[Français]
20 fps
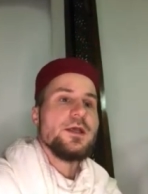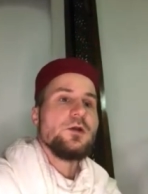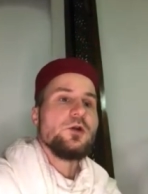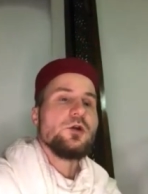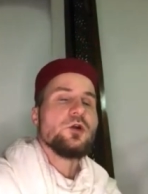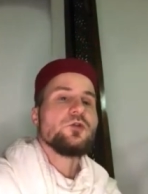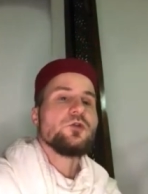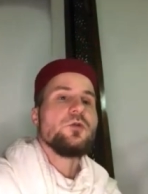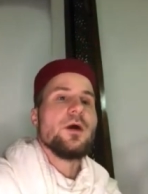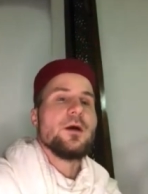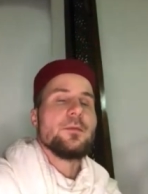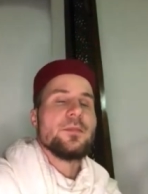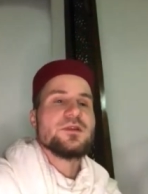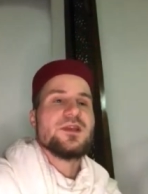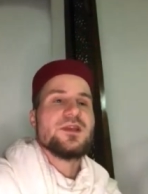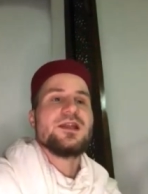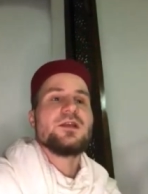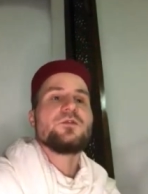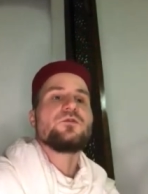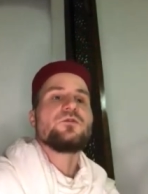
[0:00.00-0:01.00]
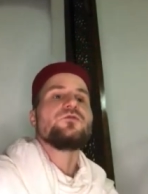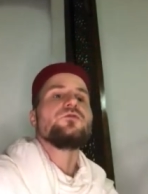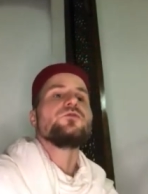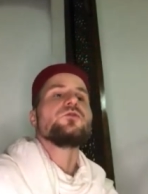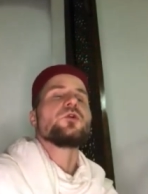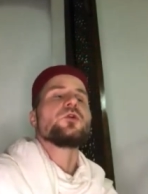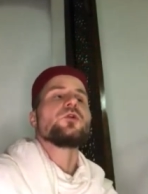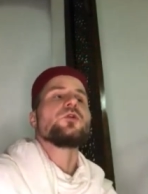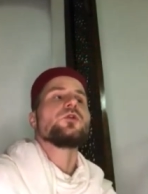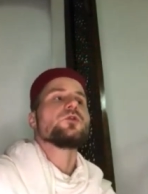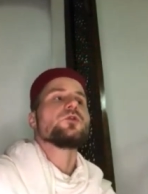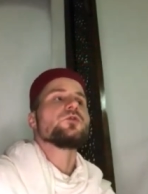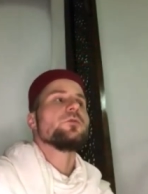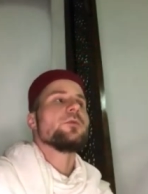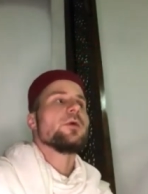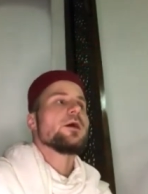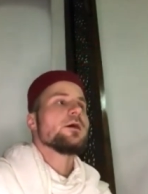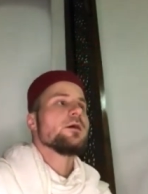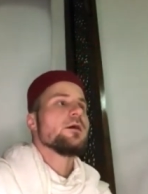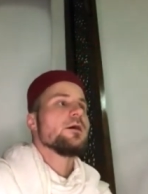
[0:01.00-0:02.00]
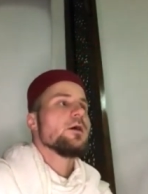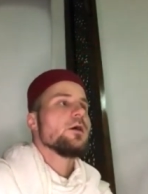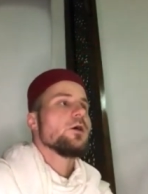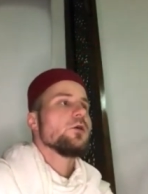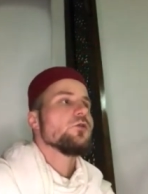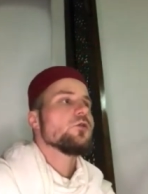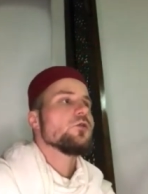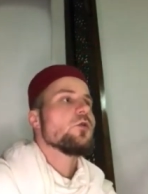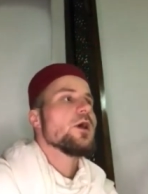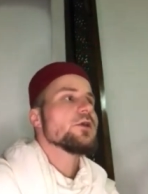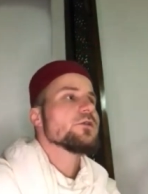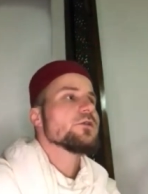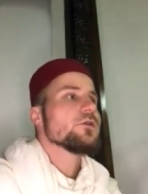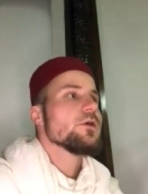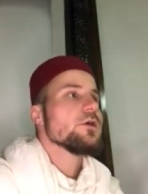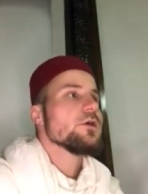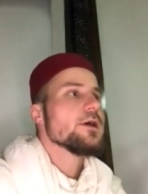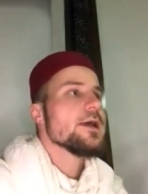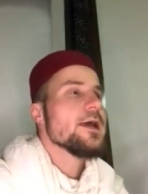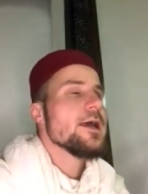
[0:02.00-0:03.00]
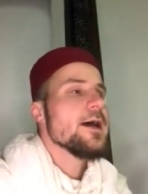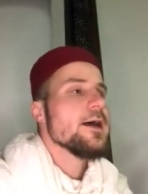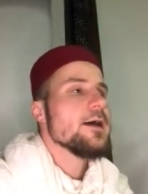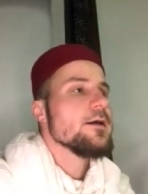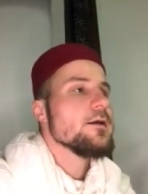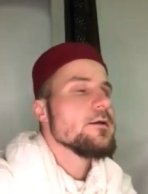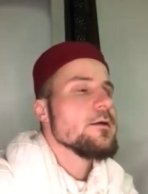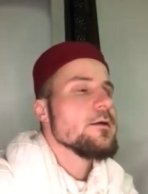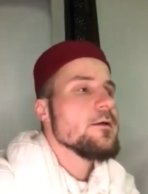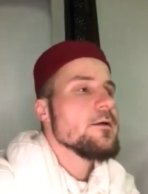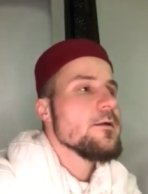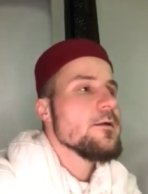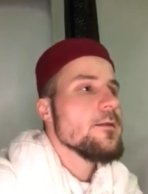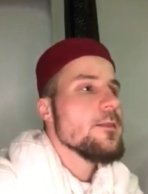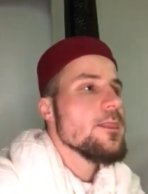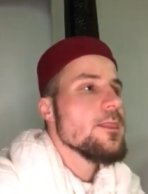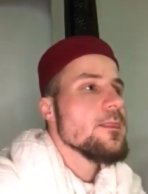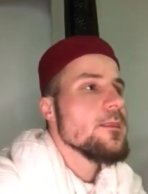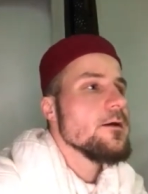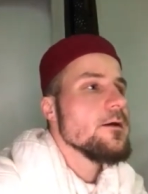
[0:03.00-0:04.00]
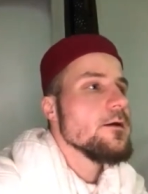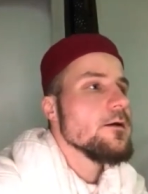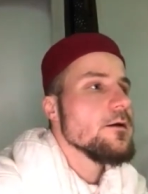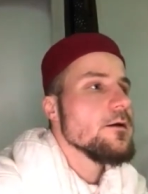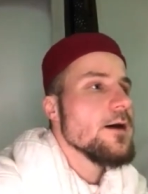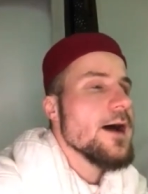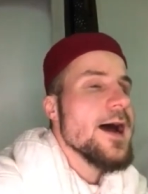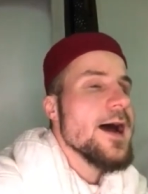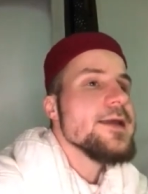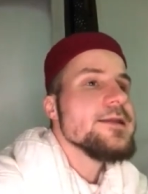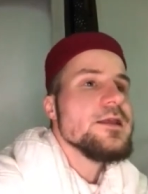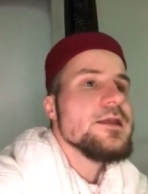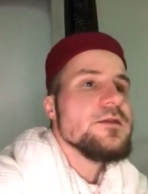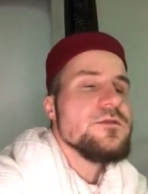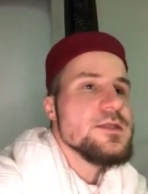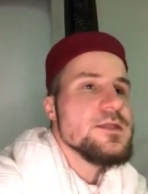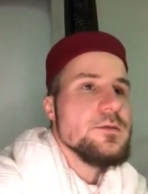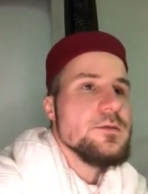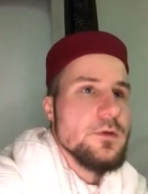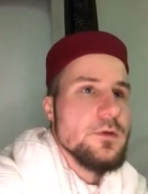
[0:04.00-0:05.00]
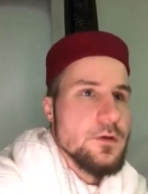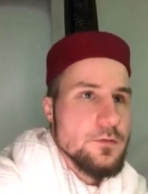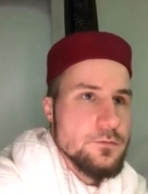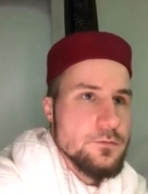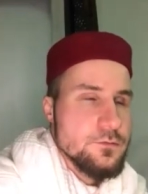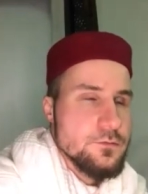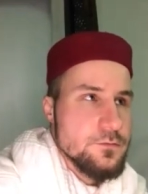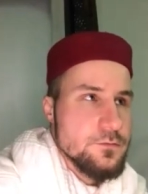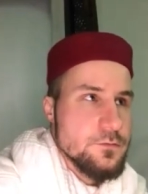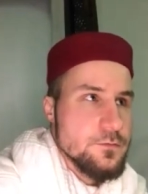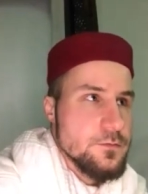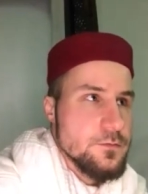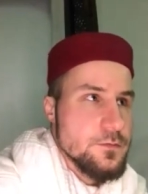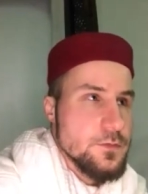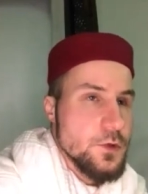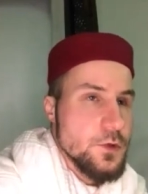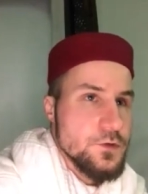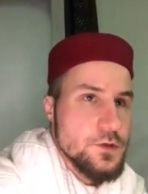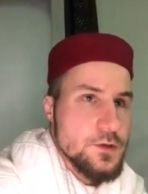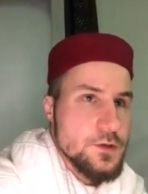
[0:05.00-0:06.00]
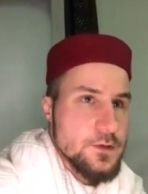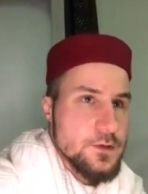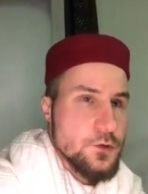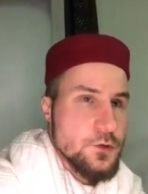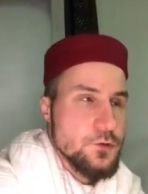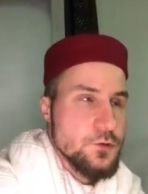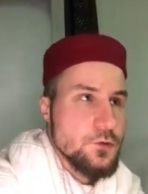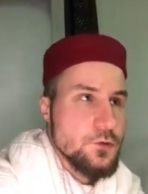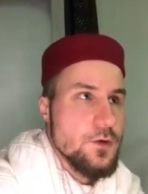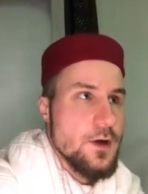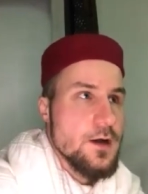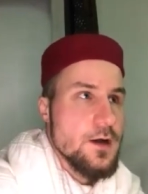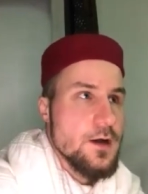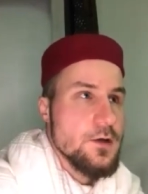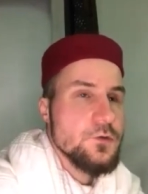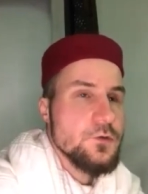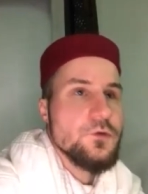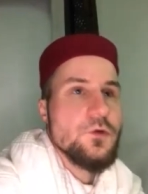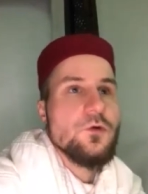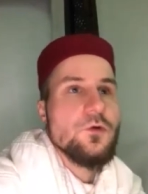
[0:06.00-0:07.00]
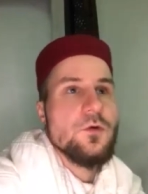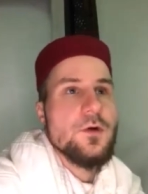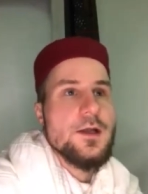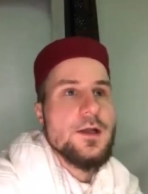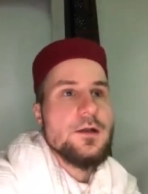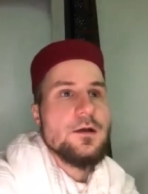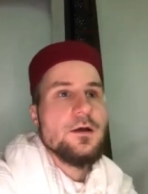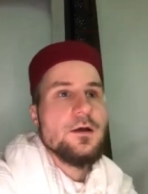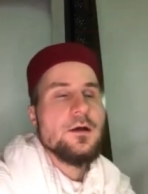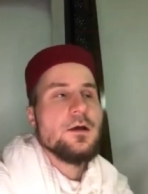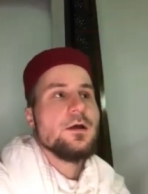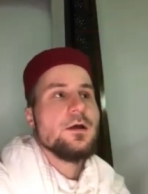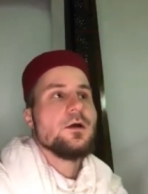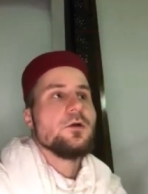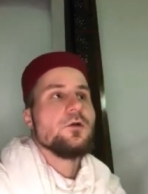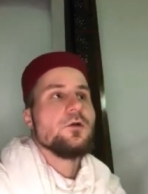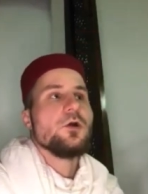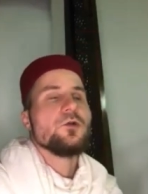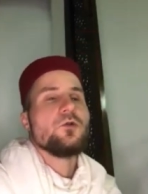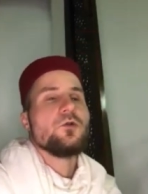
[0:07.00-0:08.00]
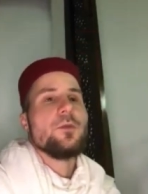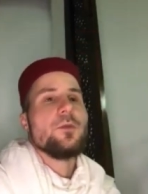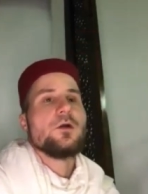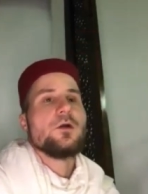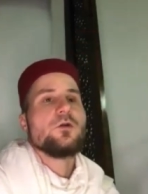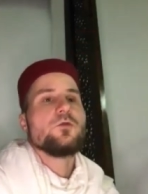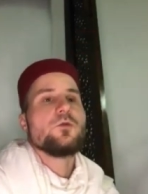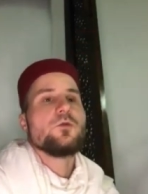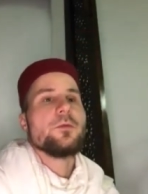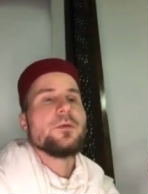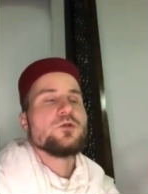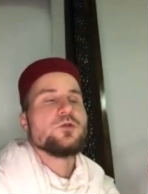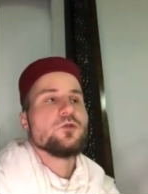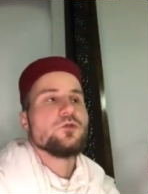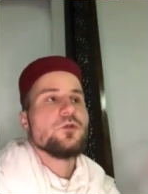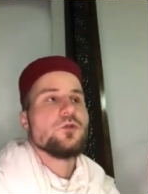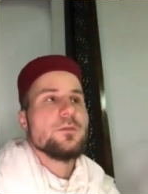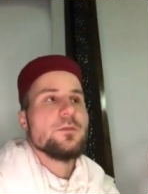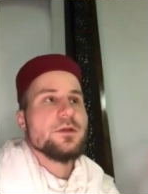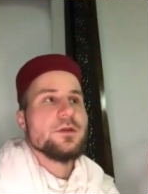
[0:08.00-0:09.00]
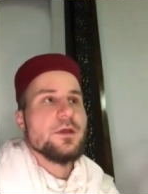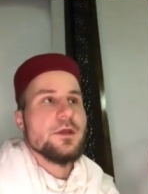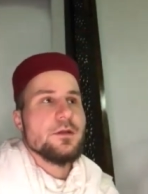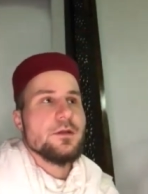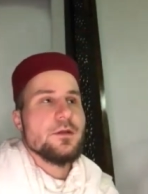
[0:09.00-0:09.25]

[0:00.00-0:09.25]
le lendemain parce qu'elle est sûre que le lendemain, le croissant euh, a été visible, de sorte à ce que ce soit, selon elle, le lendemain, le premier jour de Ramadan.